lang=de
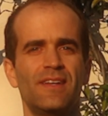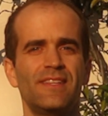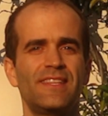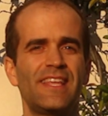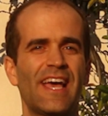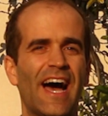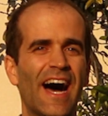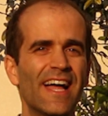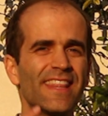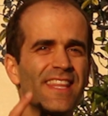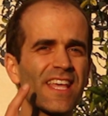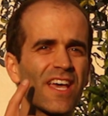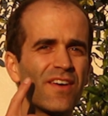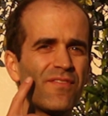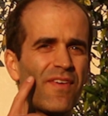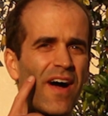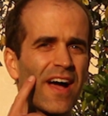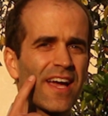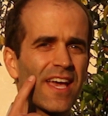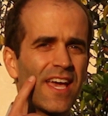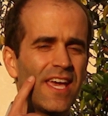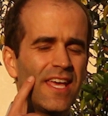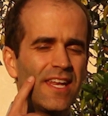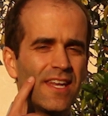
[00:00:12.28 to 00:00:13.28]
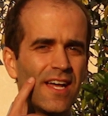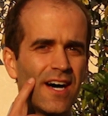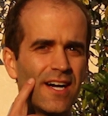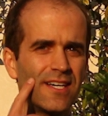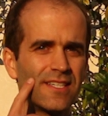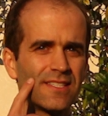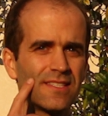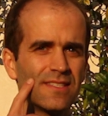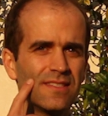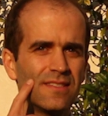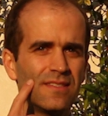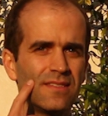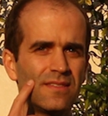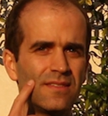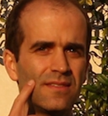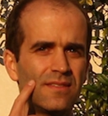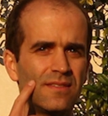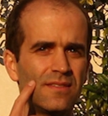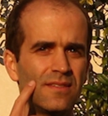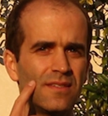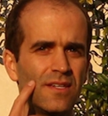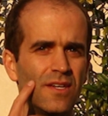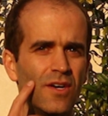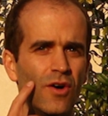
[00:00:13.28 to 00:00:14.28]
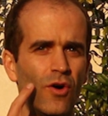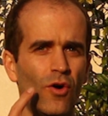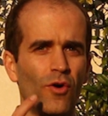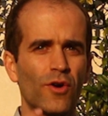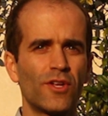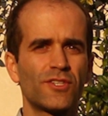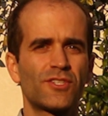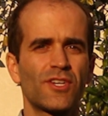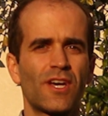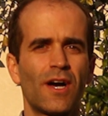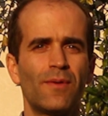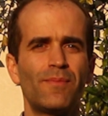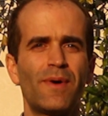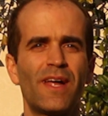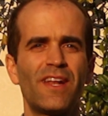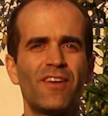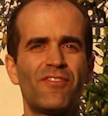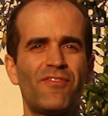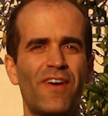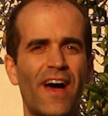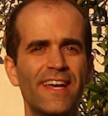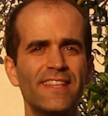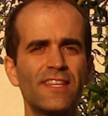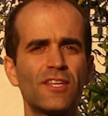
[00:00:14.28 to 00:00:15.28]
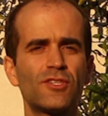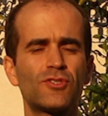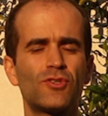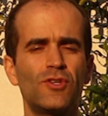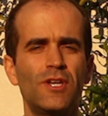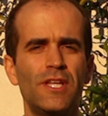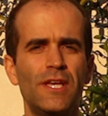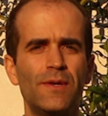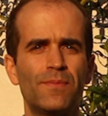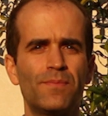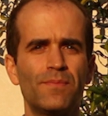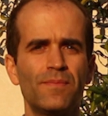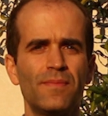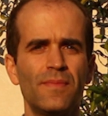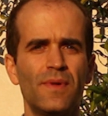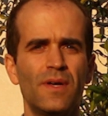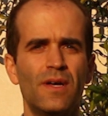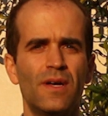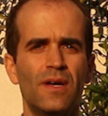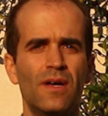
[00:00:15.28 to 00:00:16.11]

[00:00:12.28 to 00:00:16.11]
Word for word: Die andere Wange hinhalten oder sogar meine Feinde zu lieben,